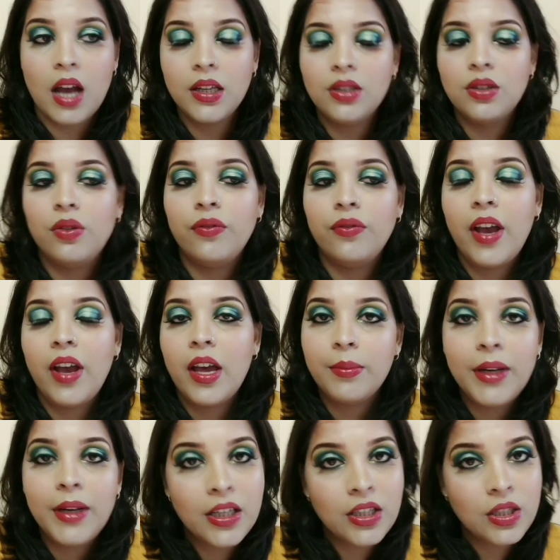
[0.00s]
आज दोपहर
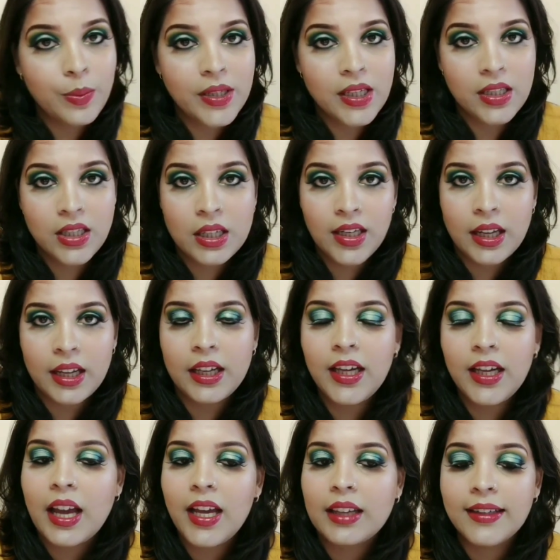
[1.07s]
में लंच पे सचिन नहीं
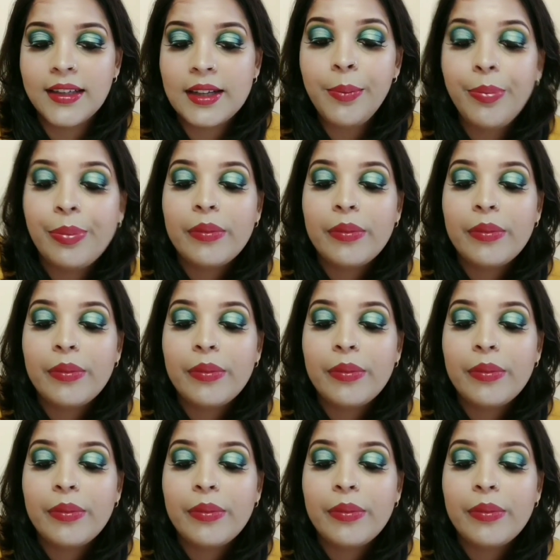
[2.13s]
आए थे